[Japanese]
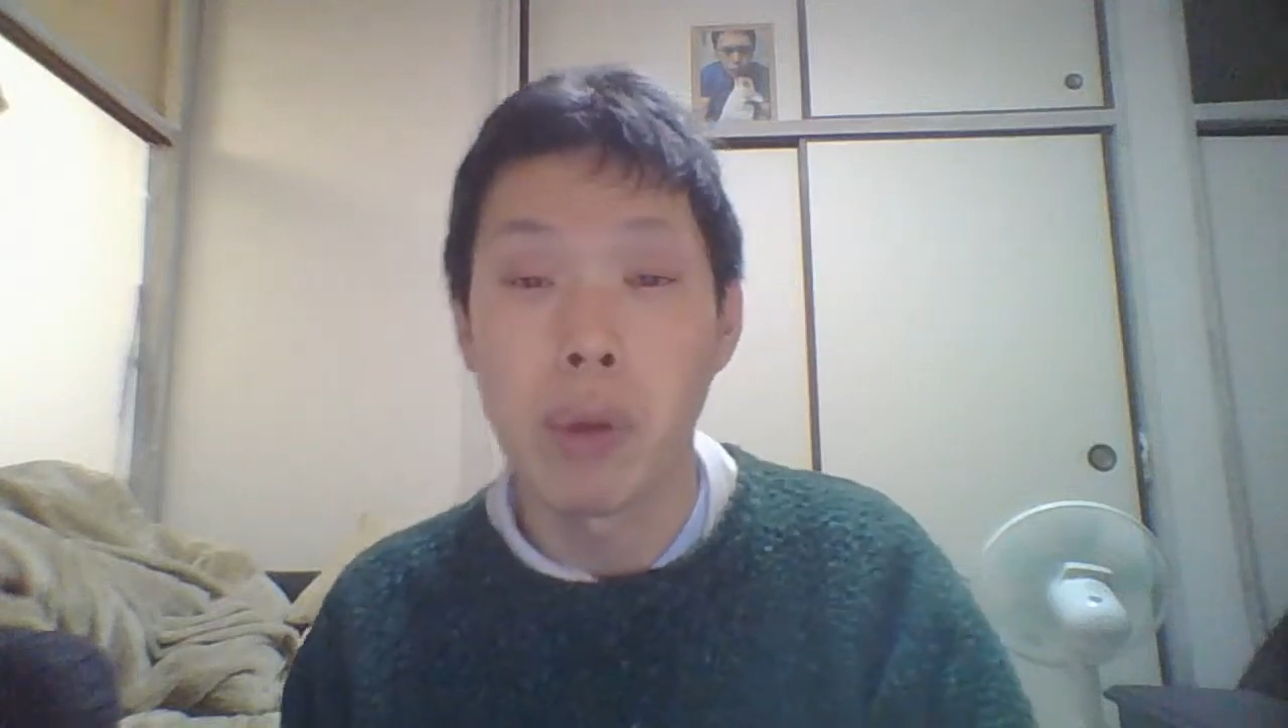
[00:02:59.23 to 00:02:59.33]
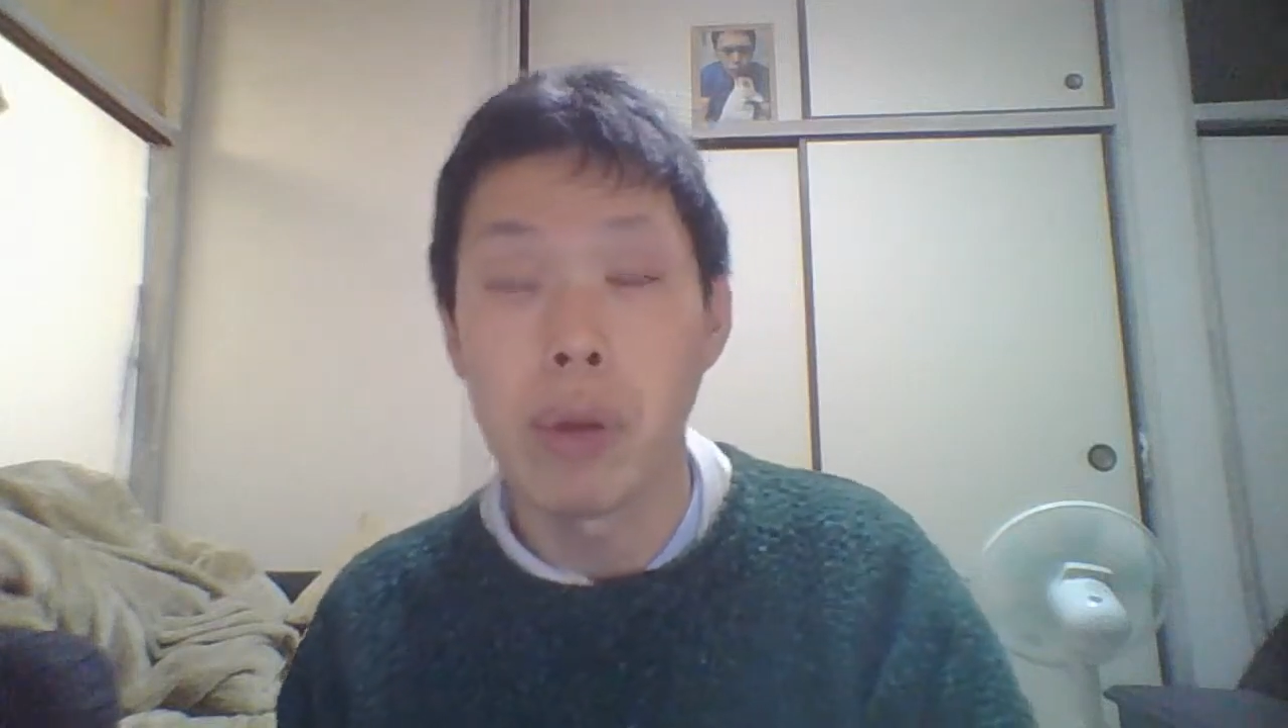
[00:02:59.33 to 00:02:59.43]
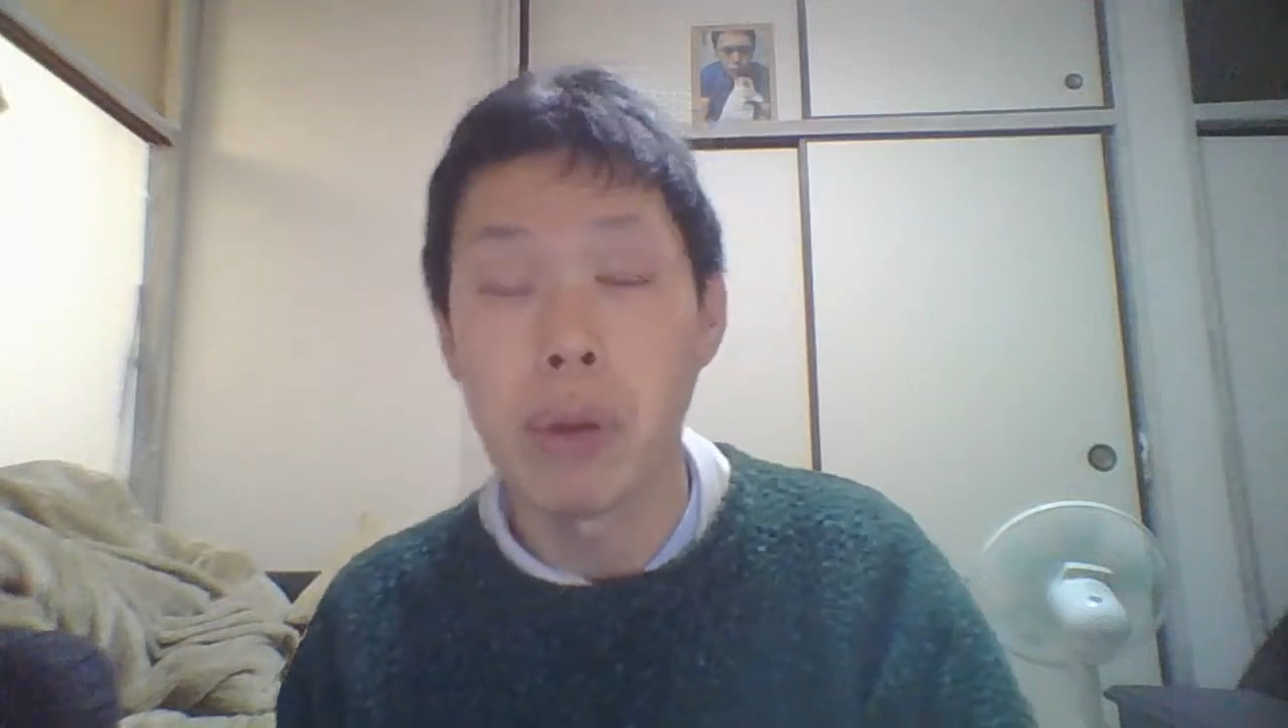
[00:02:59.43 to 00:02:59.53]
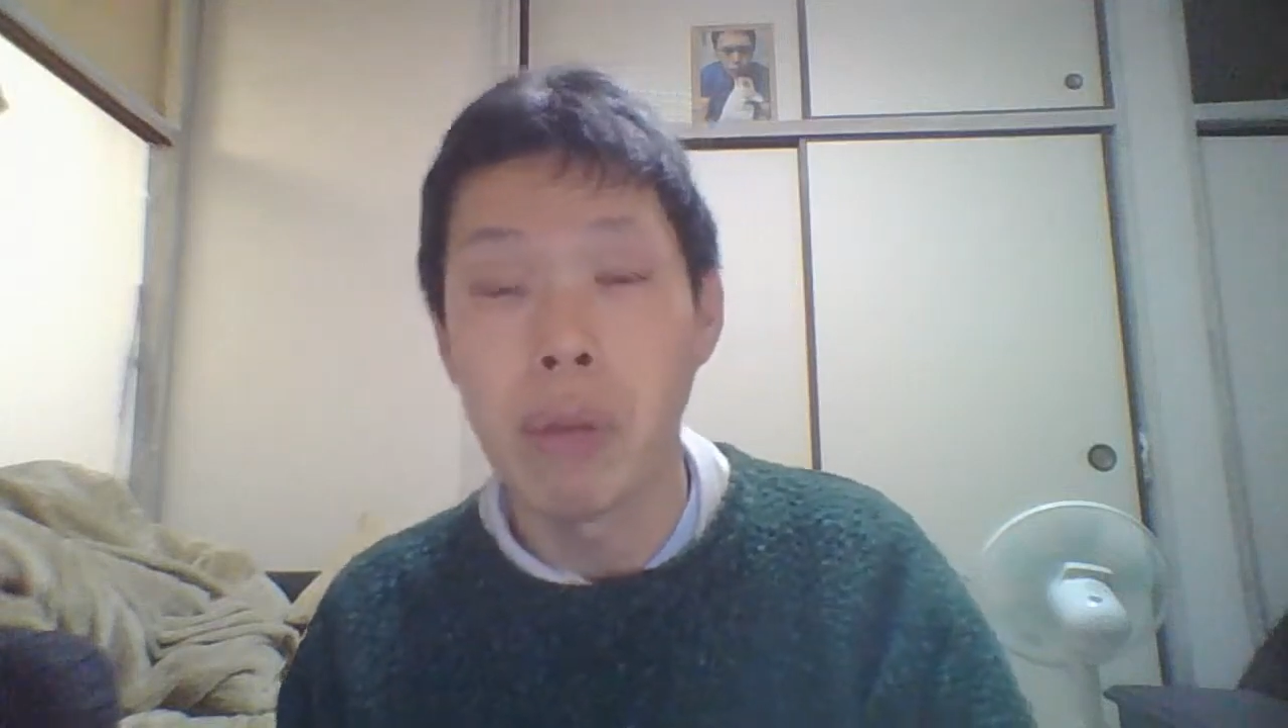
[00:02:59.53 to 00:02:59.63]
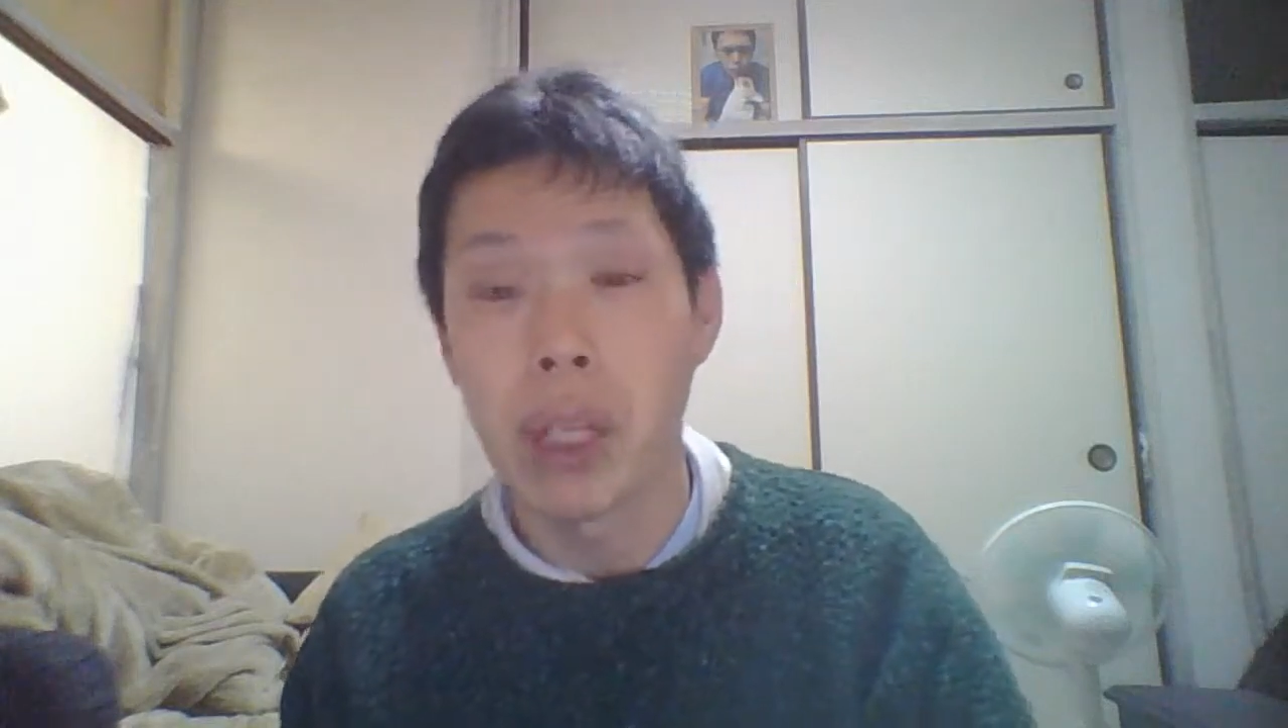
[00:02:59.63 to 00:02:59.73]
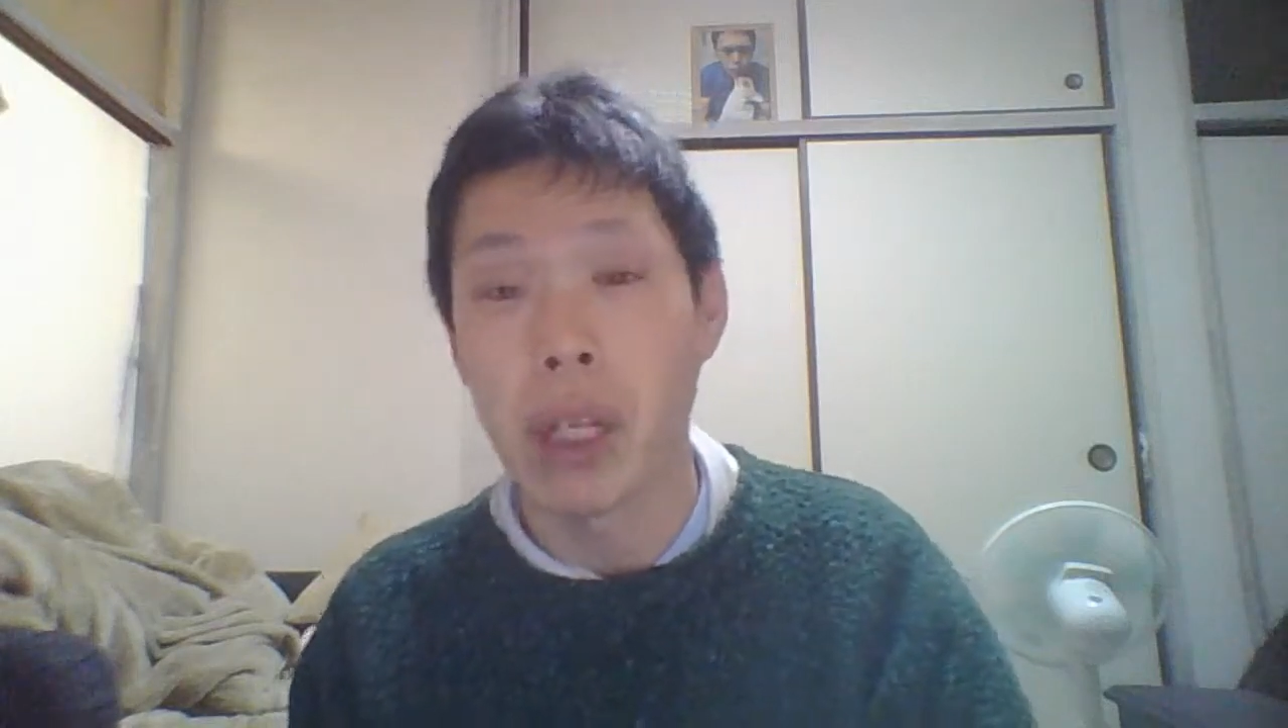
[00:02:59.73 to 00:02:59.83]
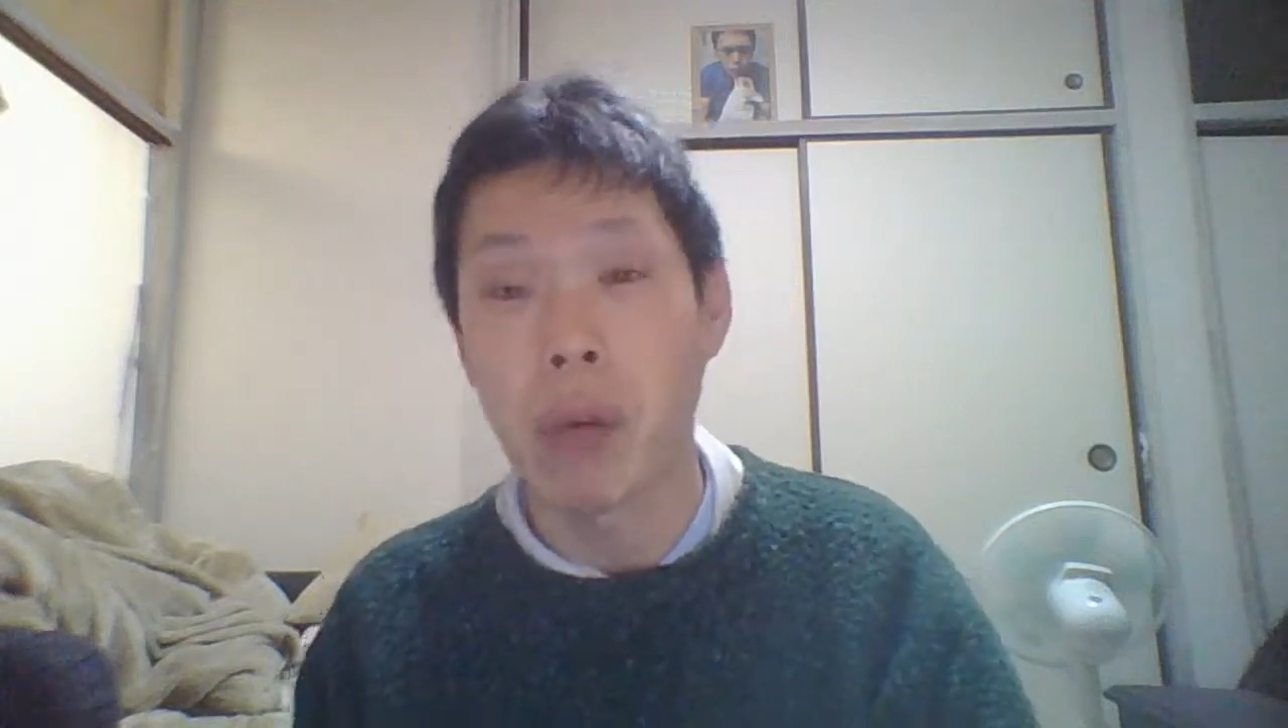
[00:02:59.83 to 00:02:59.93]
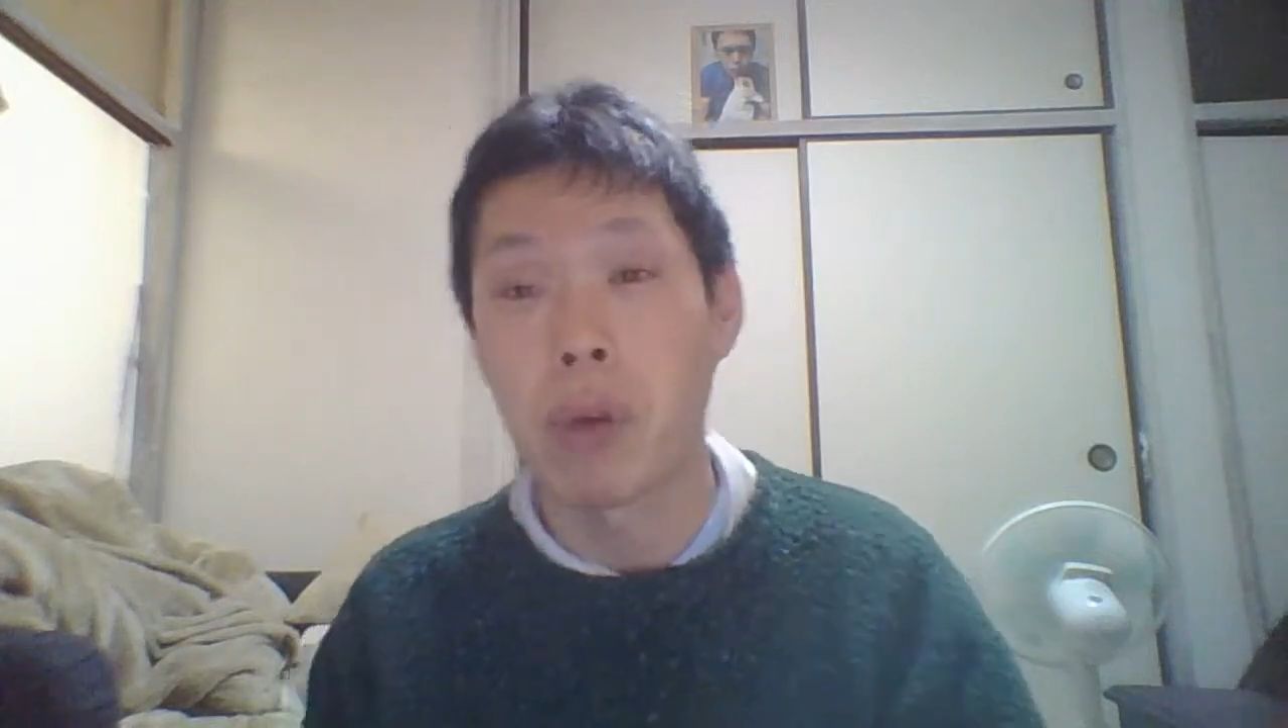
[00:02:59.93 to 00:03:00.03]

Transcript: 京を含めたね、